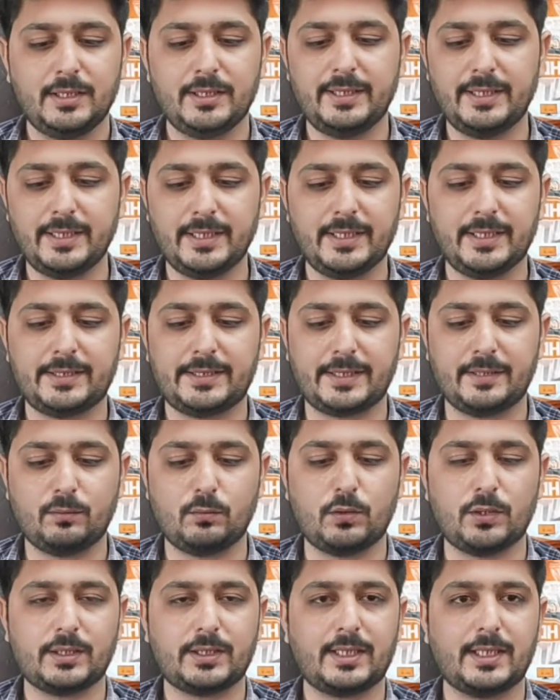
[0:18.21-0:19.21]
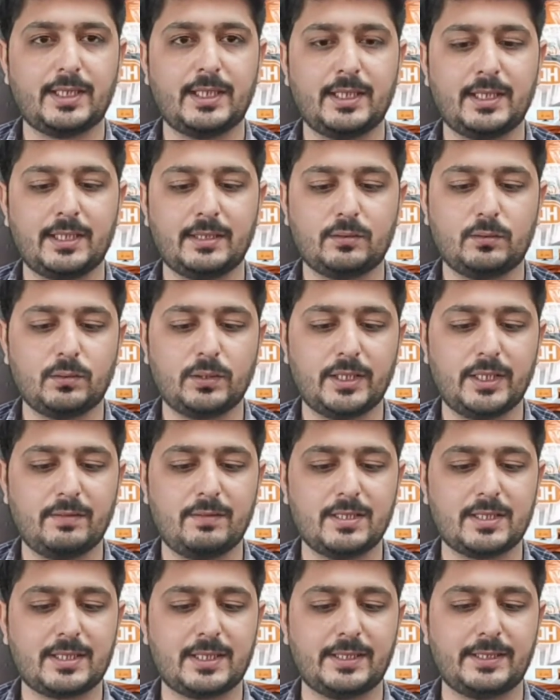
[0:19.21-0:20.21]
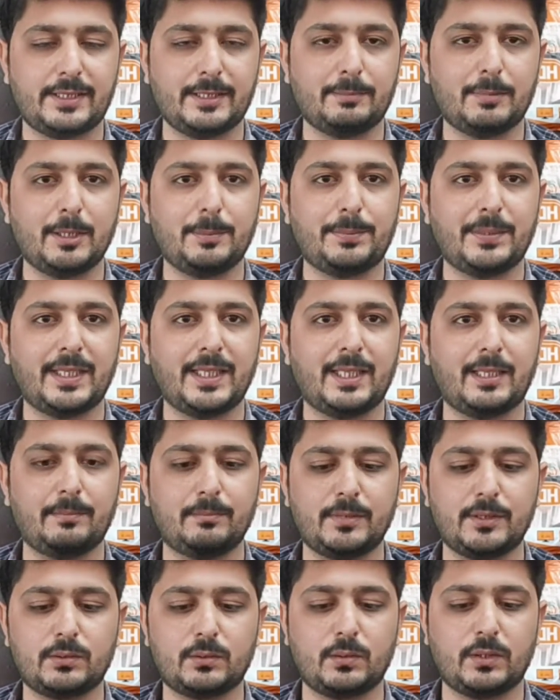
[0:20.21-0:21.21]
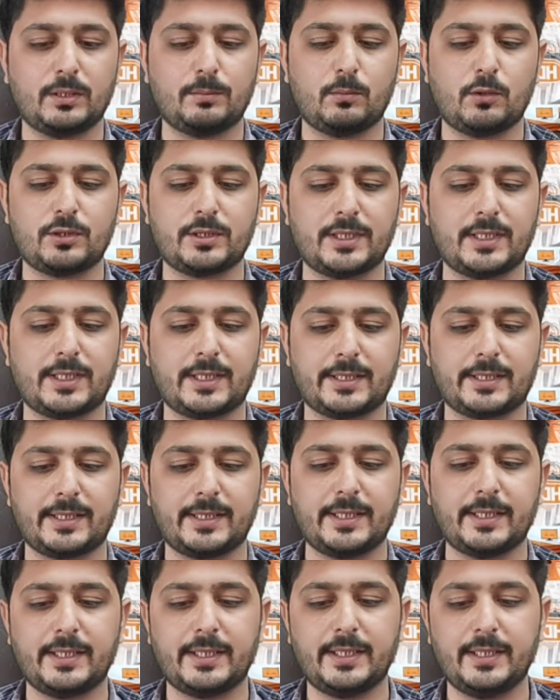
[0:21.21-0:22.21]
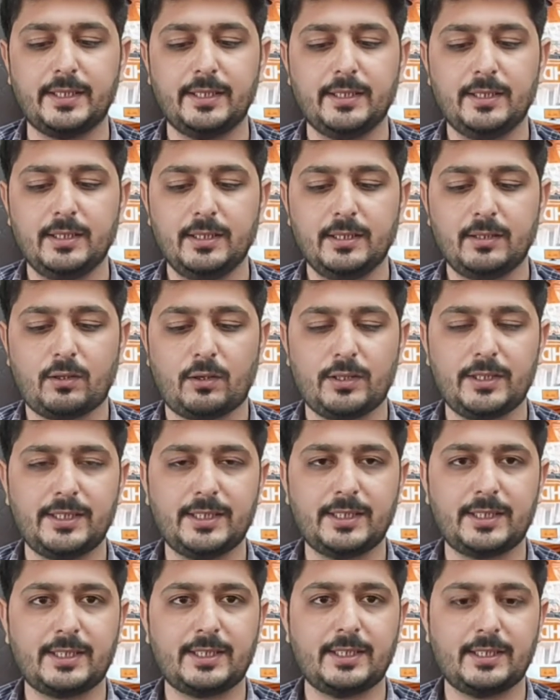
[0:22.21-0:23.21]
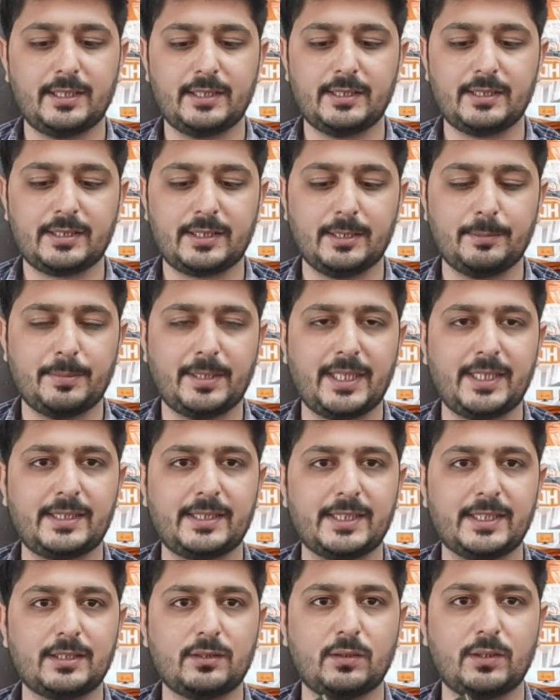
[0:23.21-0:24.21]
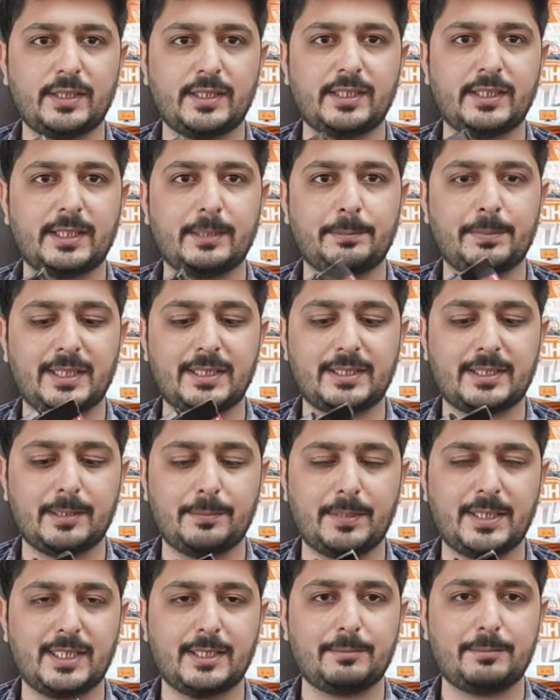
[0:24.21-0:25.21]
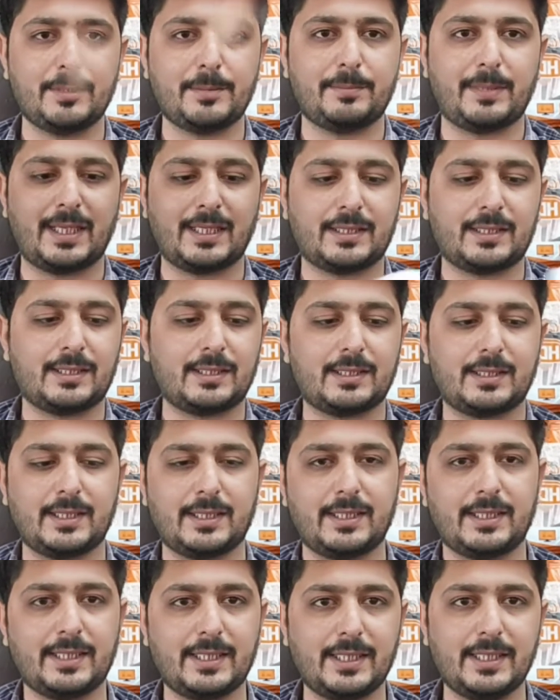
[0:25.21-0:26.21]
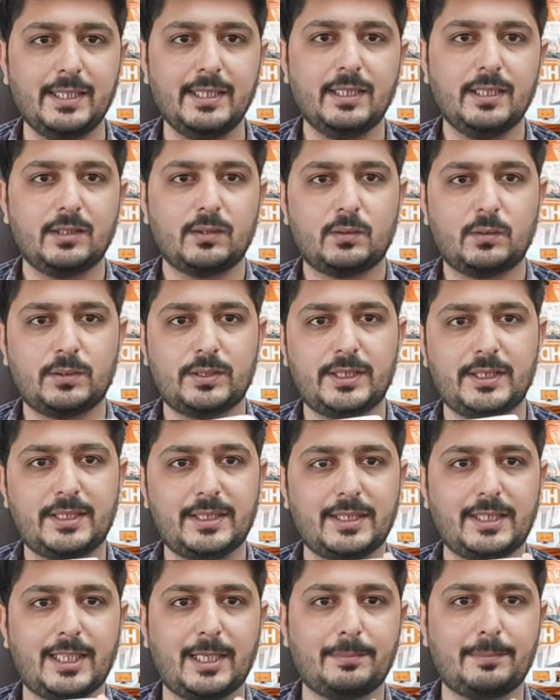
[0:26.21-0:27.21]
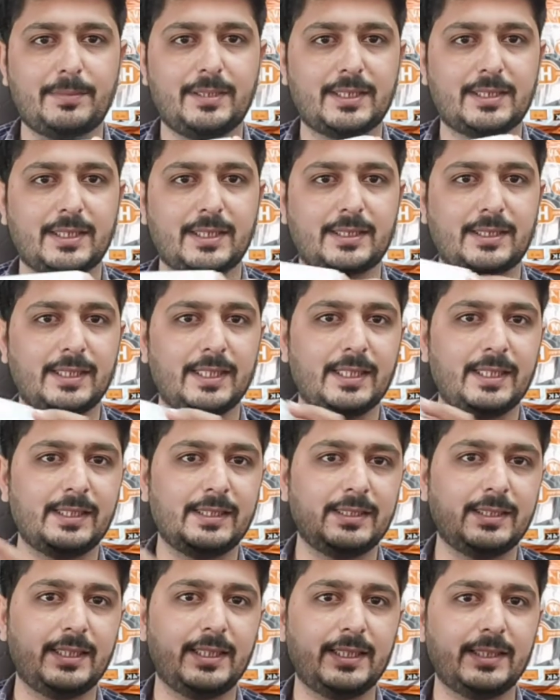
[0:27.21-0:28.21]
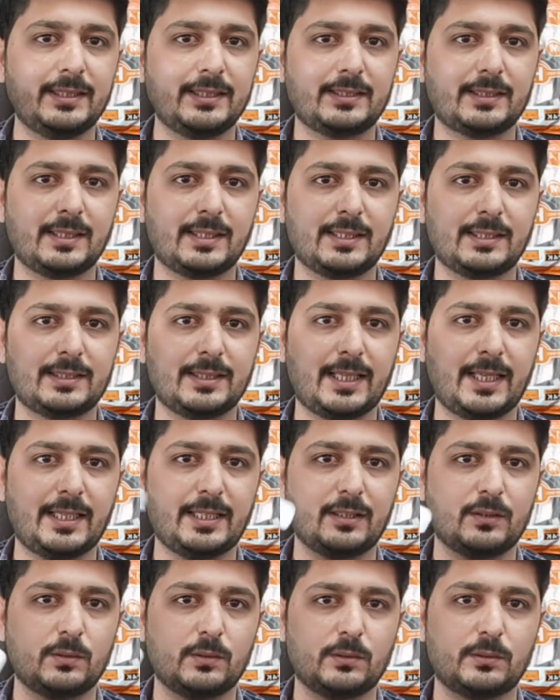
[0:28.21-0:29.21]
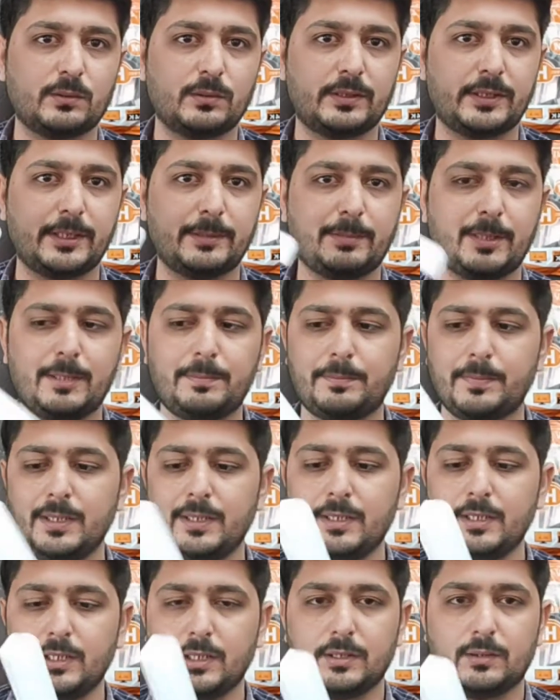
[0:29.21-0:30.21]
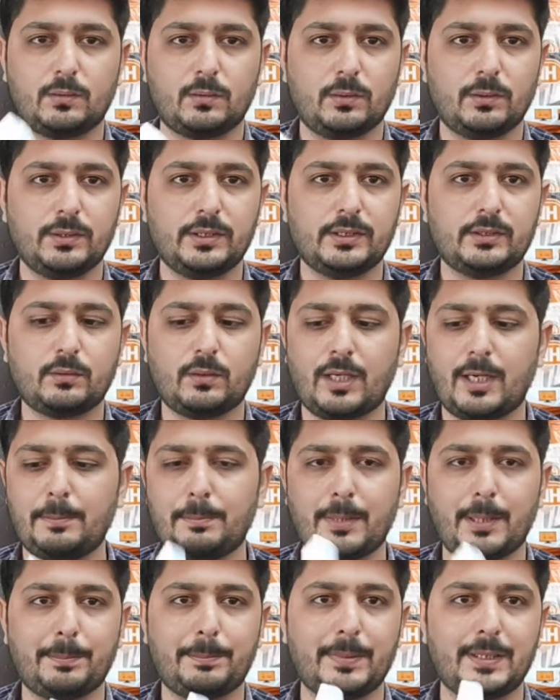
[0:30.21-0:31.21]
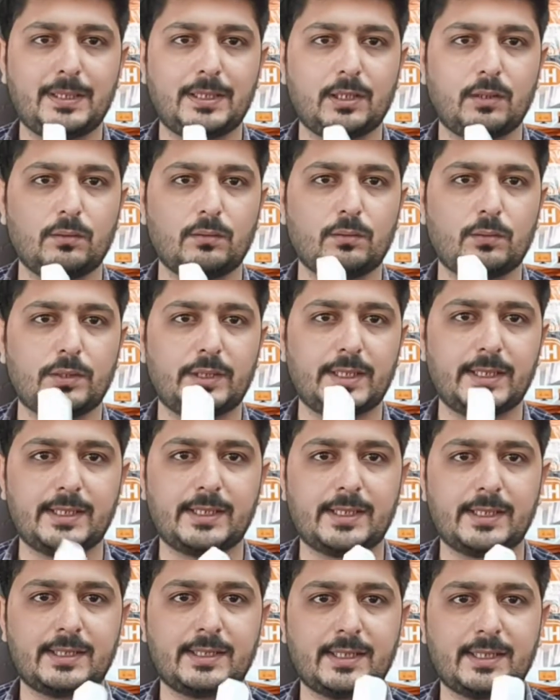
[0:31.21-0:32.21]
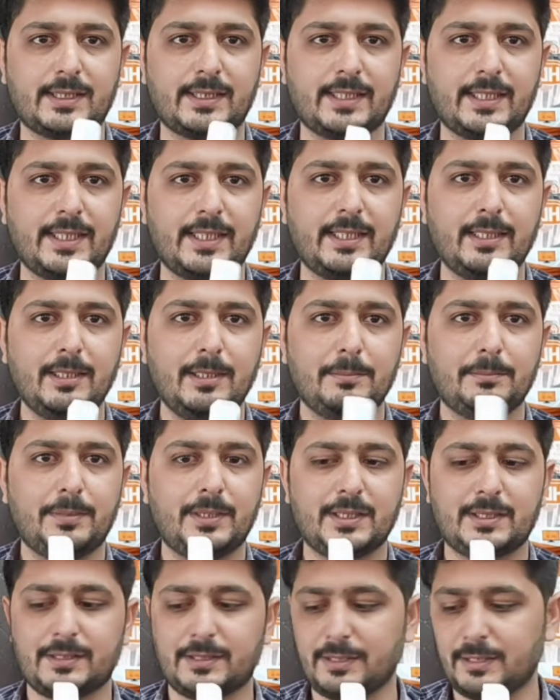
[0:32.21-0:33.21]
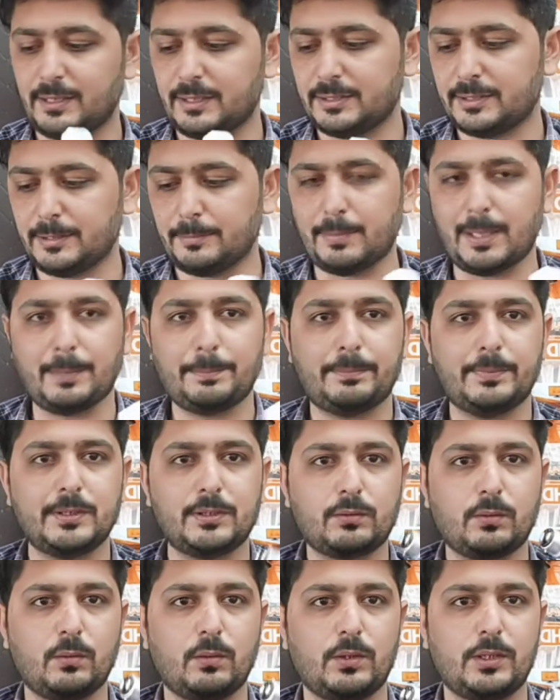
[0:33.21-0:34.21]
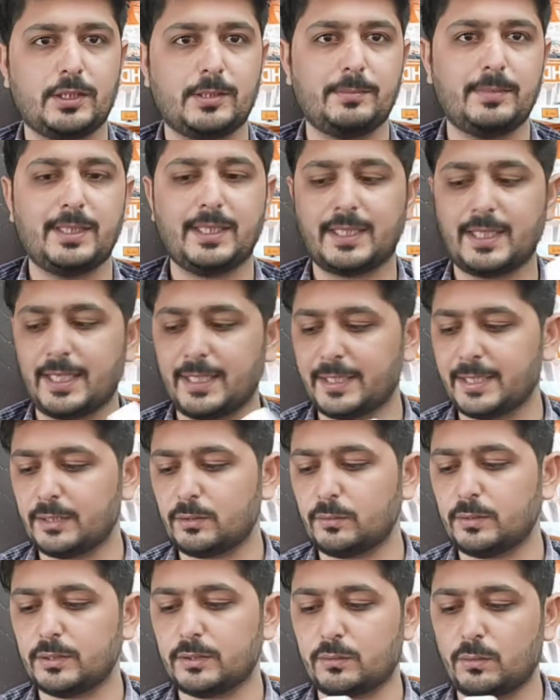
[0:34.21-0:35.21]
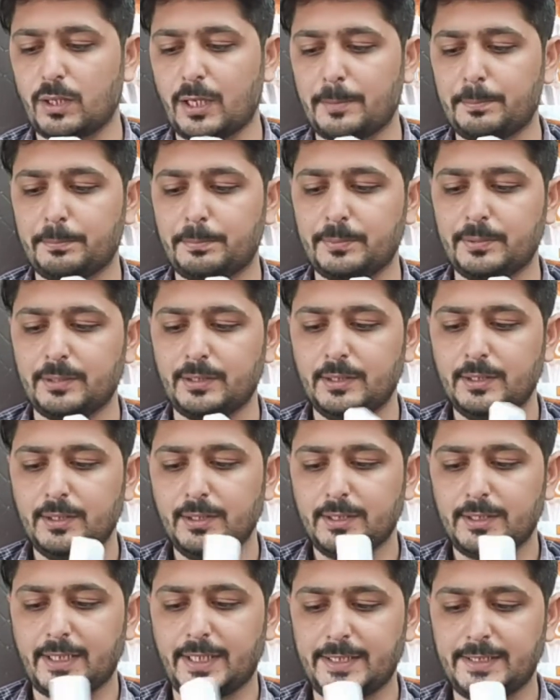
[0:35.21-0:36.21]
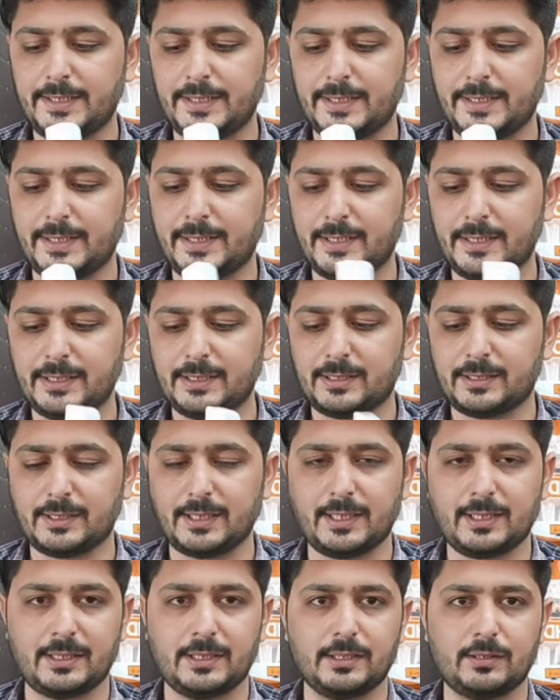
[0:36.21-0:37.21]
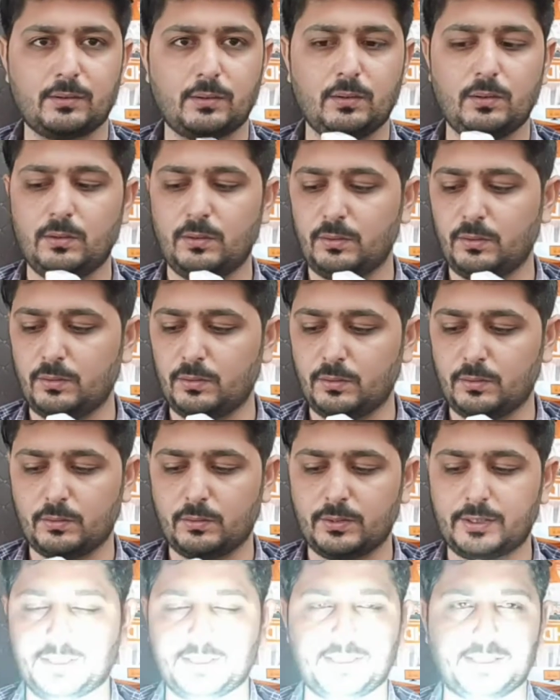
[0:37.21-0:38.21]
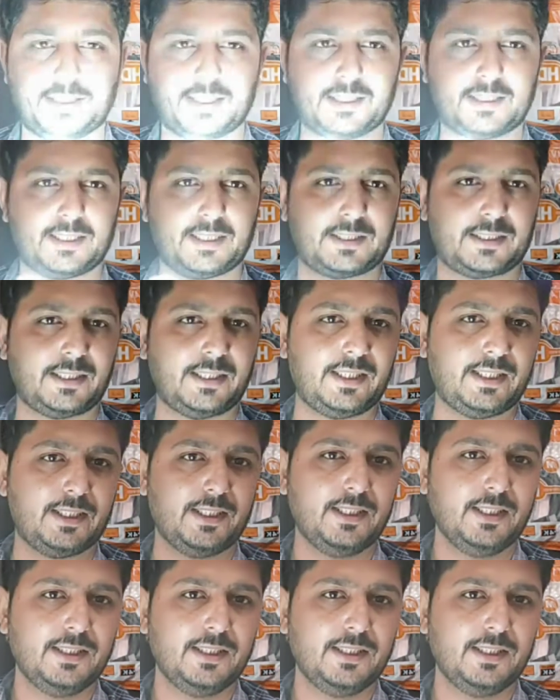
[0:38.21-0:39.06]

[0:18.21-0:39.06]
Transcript: ये टेन वोट का जो हेवल्स का टी है हम इसको अनबॉक्सिंग करते हैं और इन इसके ब्राइटनेस और इनके प्राइस के बारे में बात करेंगे तो जैसे कि आप देख सकते हैं ये इस तरह से आएगा दोस्तों टी बल्ब तो इसको आप अप एंड डाउन रोटेट कर सकते हैं प्लस uh, जब आप इसको होल्डर में लगाएंगे तो इसको आप 90 डिग्रीज तक इसको रोटेट कर सकते हैं